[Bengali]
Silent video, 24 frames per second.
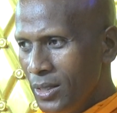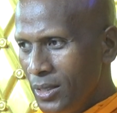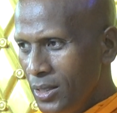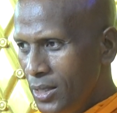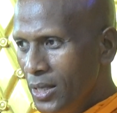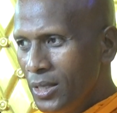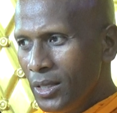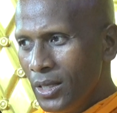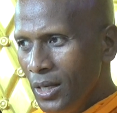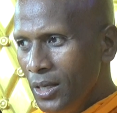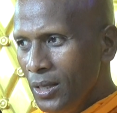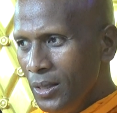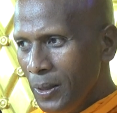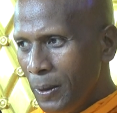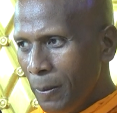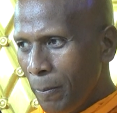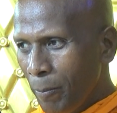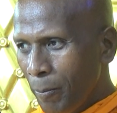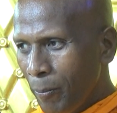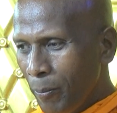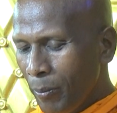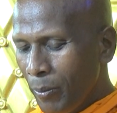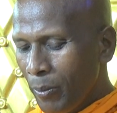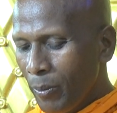ঠিক না
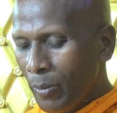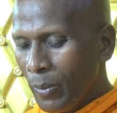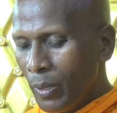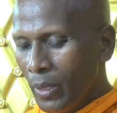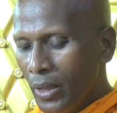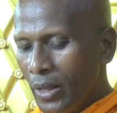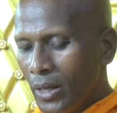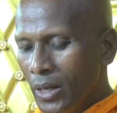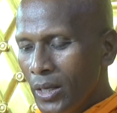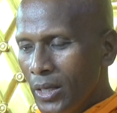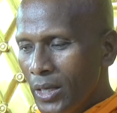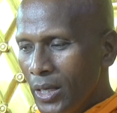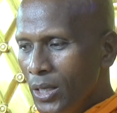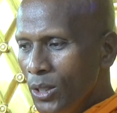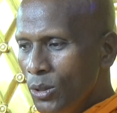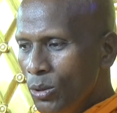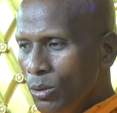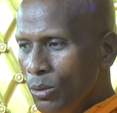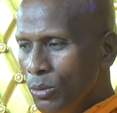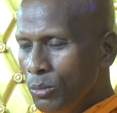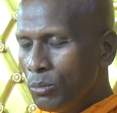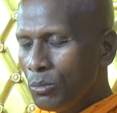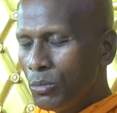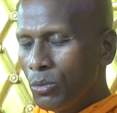
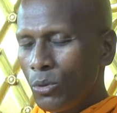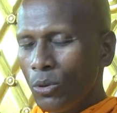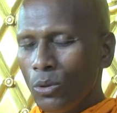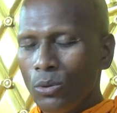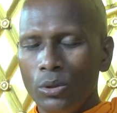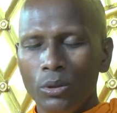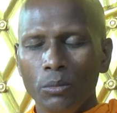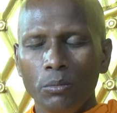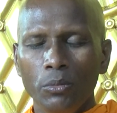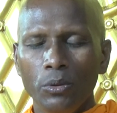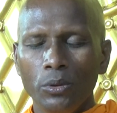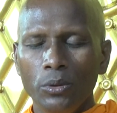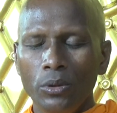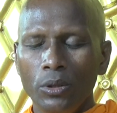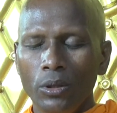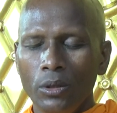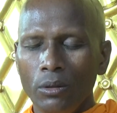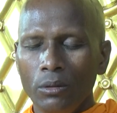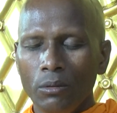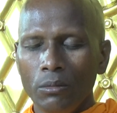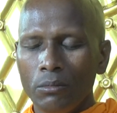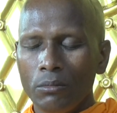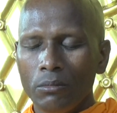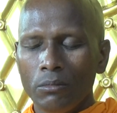কিন্তু গৌতম বুদ্ধ
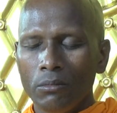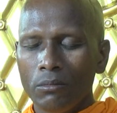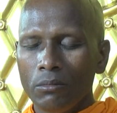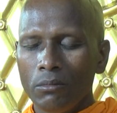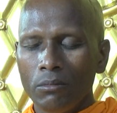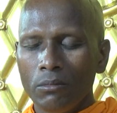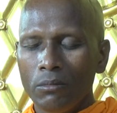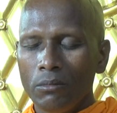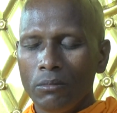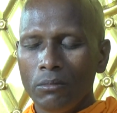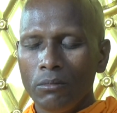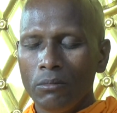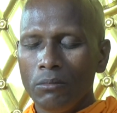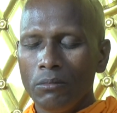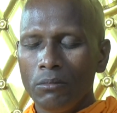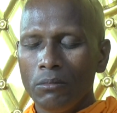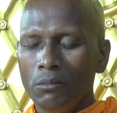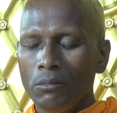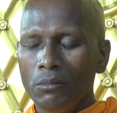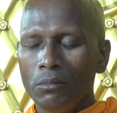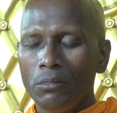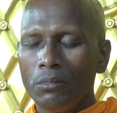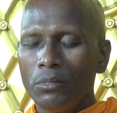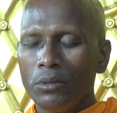
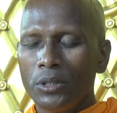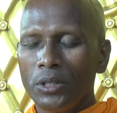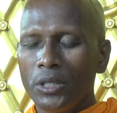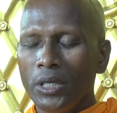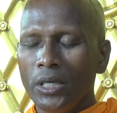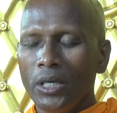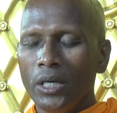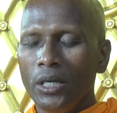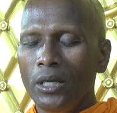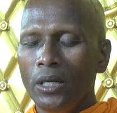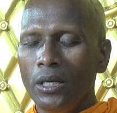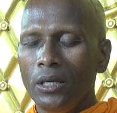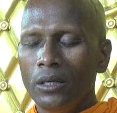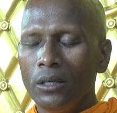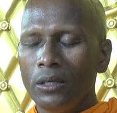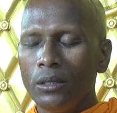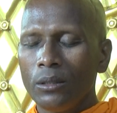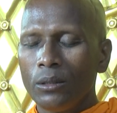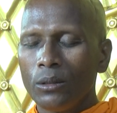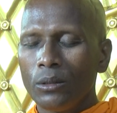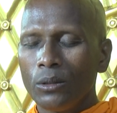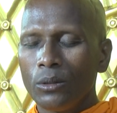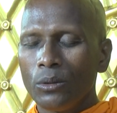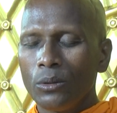সেখানে
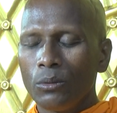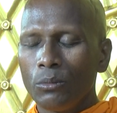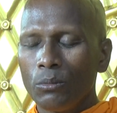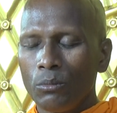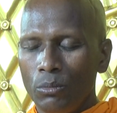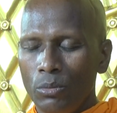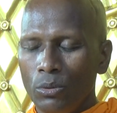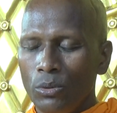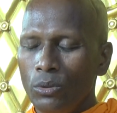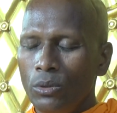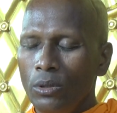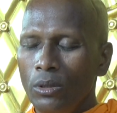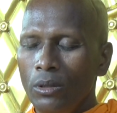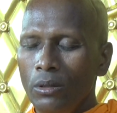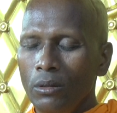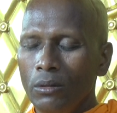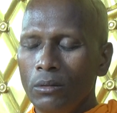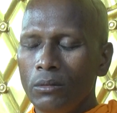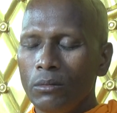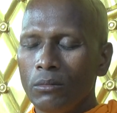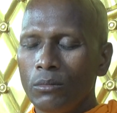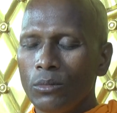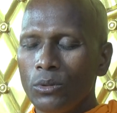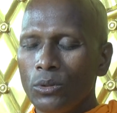বুদ্ধ
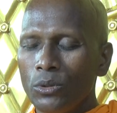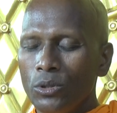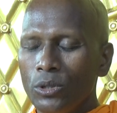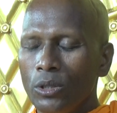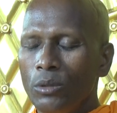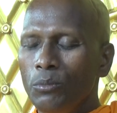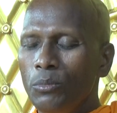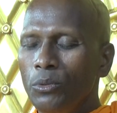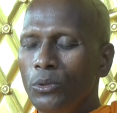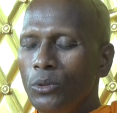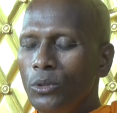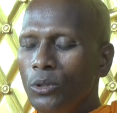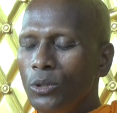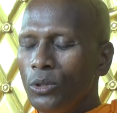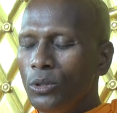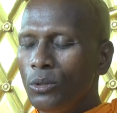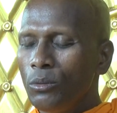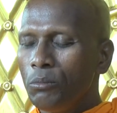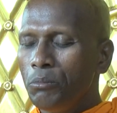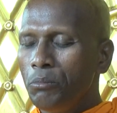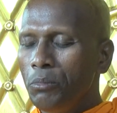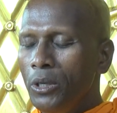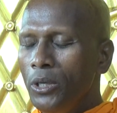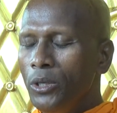সম্পূর্ণ
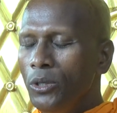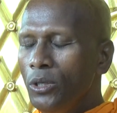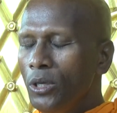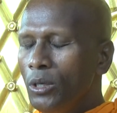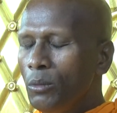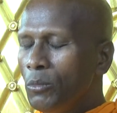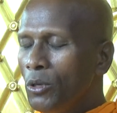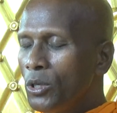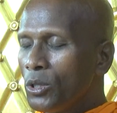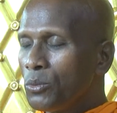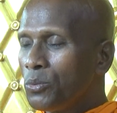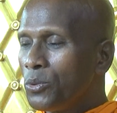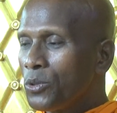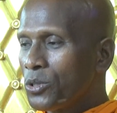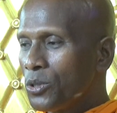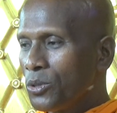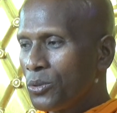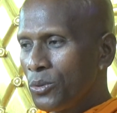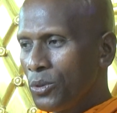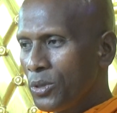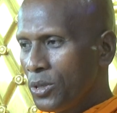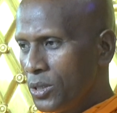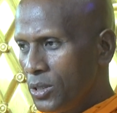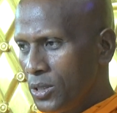ভিন্ন মত
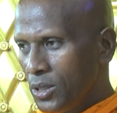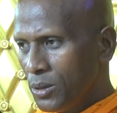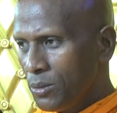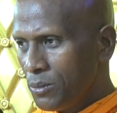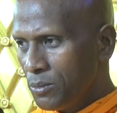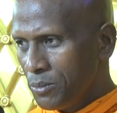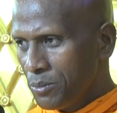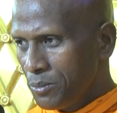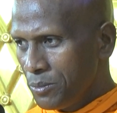পোষণ করেছেন